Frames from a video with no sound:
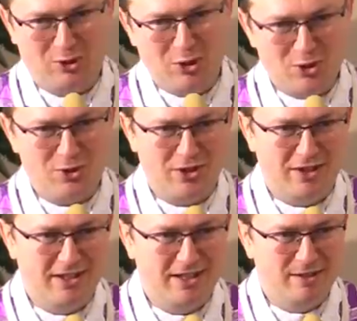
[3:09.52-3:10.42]

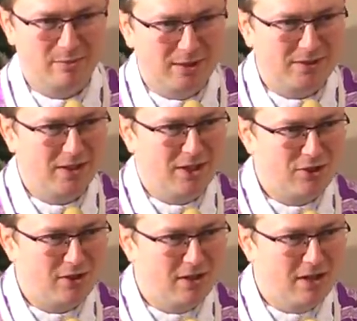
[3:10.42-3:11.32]
przyjście
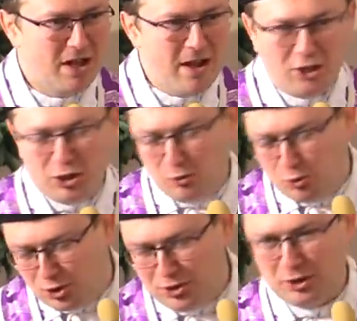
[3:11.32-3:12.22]
Mesjasza. Gdy
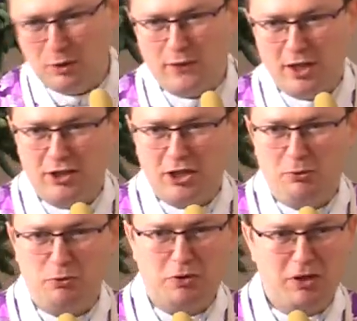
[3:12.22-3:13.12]
ujrzycie to
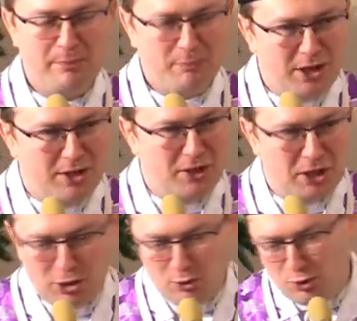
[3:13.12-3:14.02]
wielkie
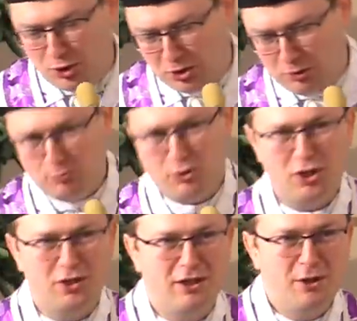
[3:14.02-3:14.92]
utrapienie, gdy ujrzycie to
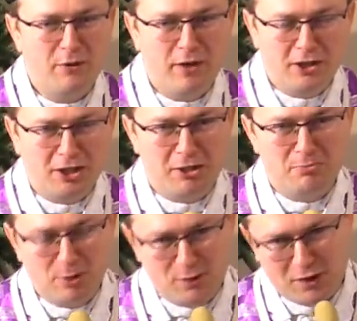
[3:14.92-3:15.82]
prześladowanie,
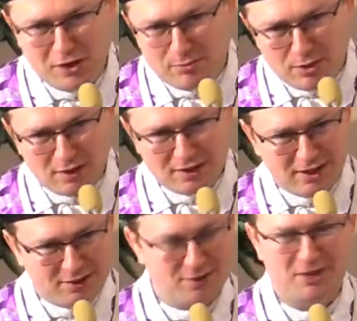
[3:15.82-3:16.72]
gdy moce
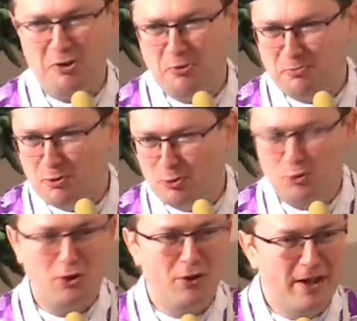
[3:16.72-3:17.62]
niebieskie zostaną
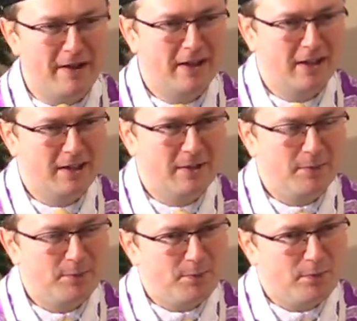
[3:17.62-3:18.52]
poruszone,
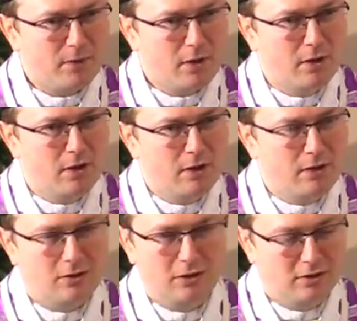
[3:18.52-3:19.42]

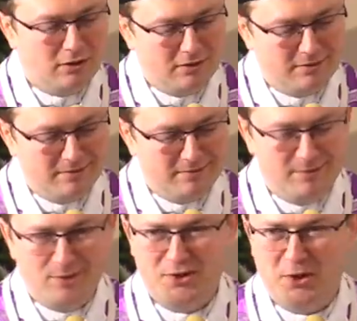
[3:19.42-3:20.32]
to
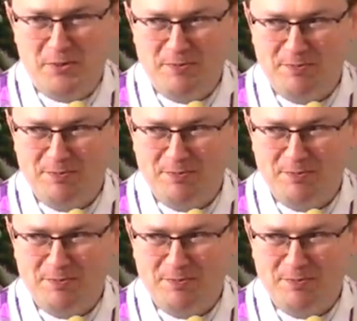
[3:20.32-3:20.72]
co?